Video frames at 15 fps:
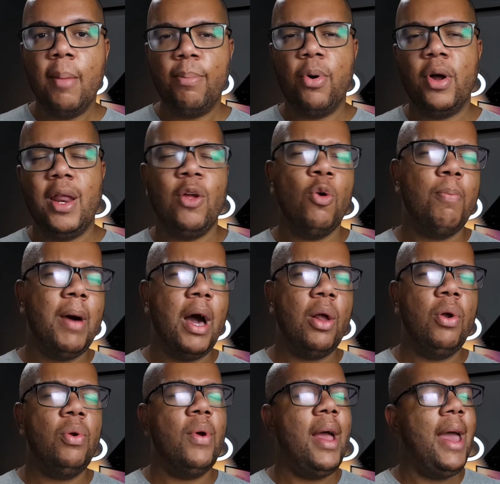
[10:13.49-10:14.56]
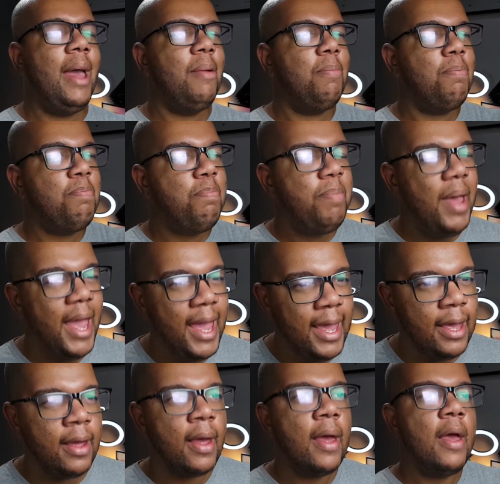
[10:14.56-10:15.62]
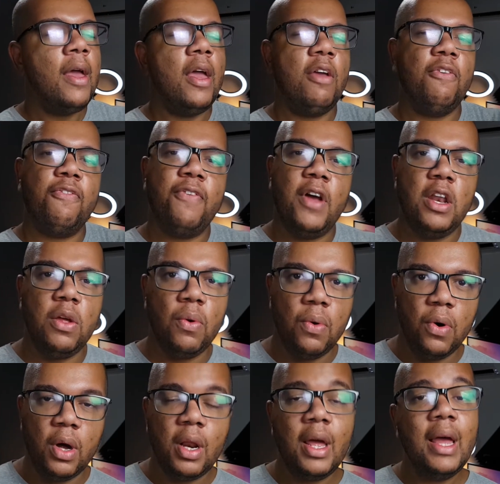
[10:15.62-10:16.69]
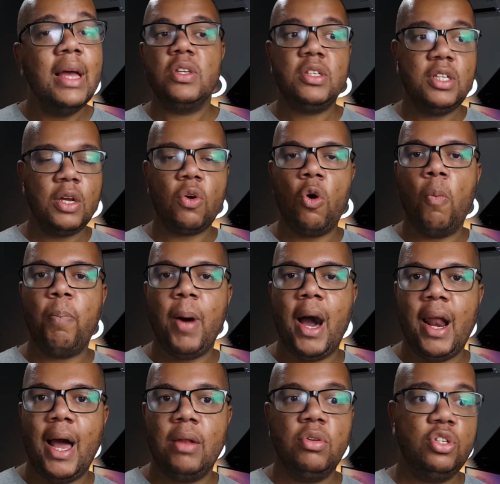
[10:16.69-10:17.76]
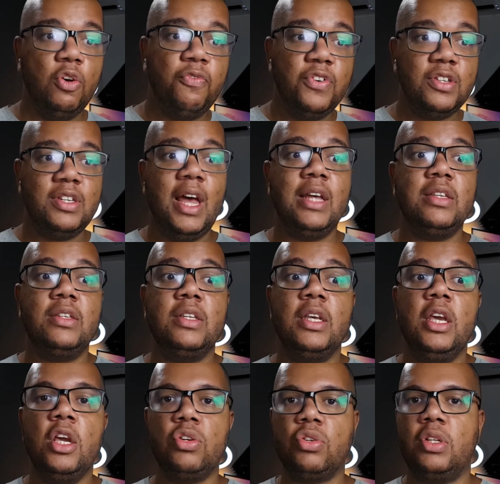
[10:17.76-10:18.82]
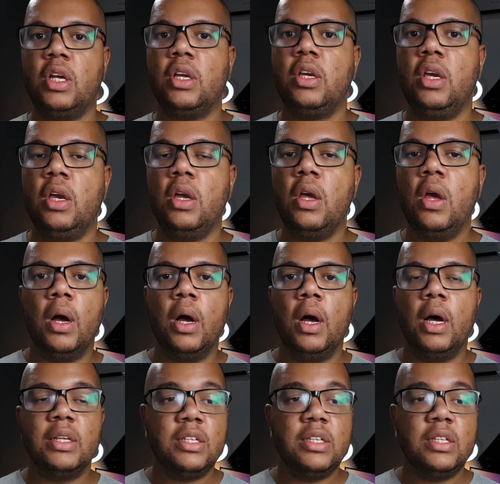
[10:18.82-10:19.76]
porém o barulho é bem inferior se comparado se eu fizesse isso daqui uh,